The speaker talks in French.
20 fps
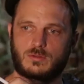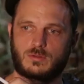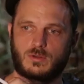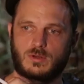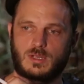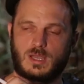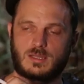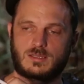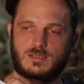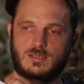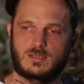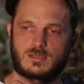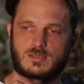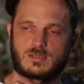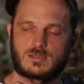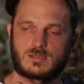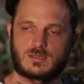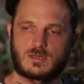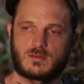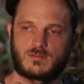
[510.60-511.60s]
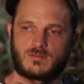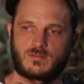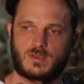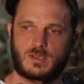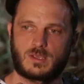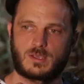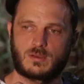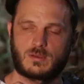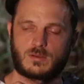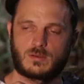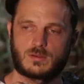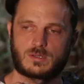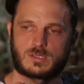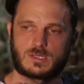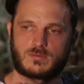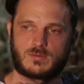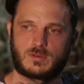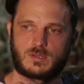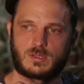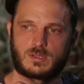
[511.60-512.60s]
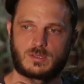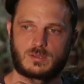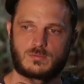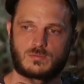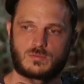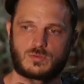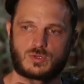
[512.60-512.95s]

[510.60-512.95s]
en tant qu'artiste, j'avais, euh, j'avais,